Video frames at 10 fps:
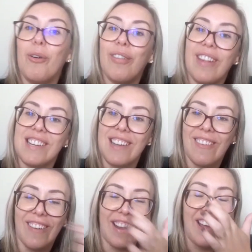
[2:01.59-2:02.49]
ou seja,
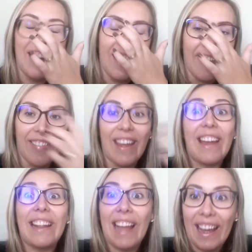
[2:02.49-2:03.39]
agora
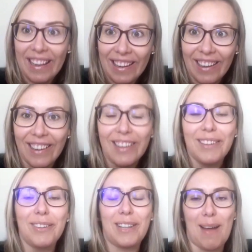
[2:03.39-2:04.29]
Secretaria
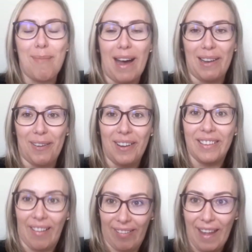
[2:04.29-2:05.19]
do Trabalho,
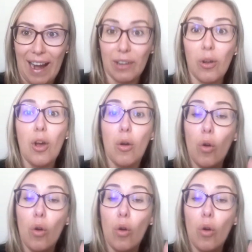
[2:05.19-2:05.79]
tá certo?